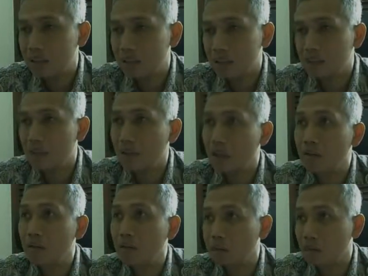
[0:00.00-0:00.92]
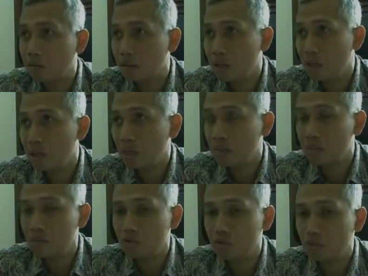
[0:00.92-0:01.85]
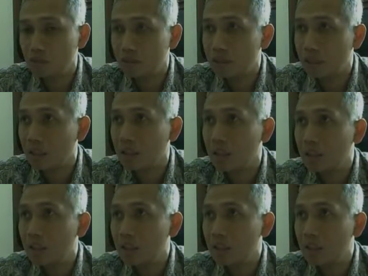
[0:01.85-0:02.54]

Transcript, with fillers: artinya diberikan oleh undang-undang untuk mengecek